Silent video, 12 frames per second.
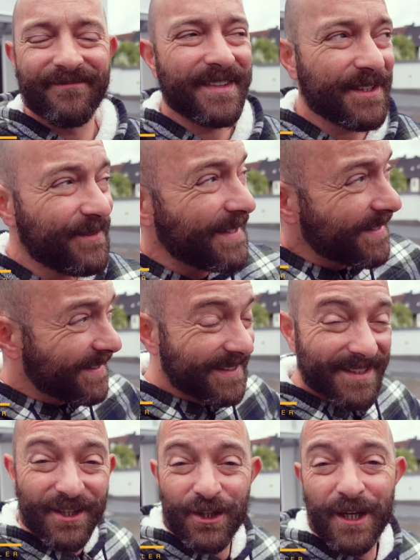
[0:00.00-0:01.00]
Das Wetter
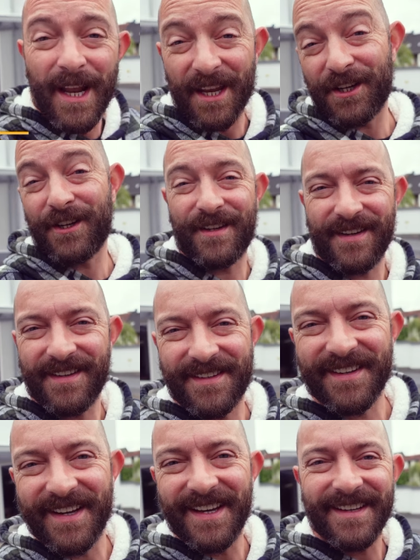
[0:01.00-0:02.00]
ist schlecht.
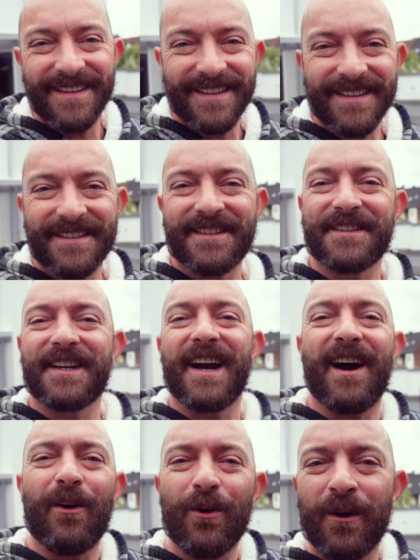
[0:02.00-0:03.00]
Es regnet, es ist
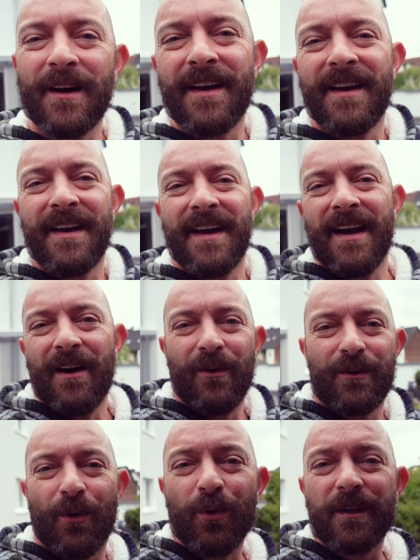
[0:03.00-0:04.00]
grau
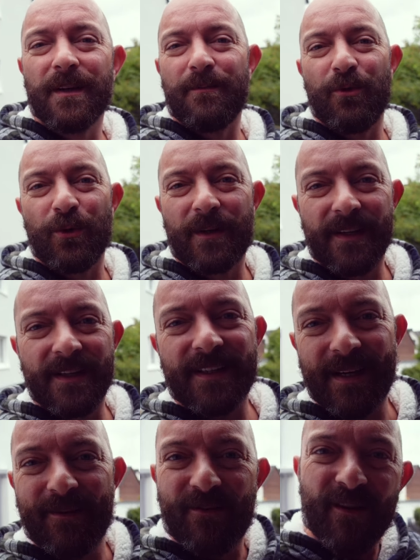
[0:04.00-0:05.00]
und
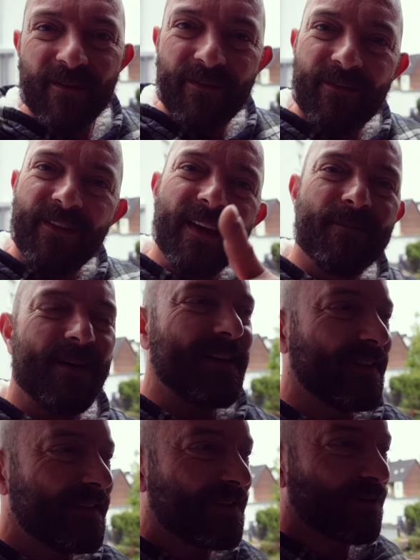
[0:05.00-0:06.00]
ungemütlich. Aber wir, wir
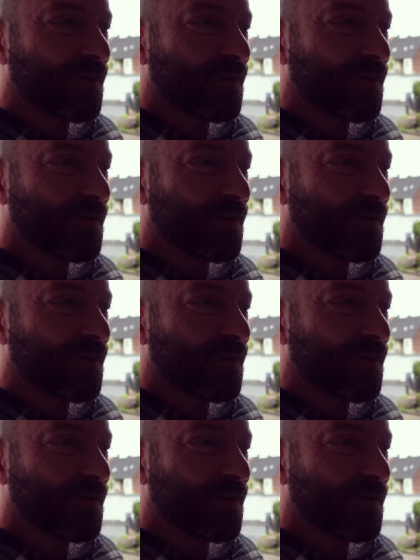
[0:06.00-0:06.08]
machen es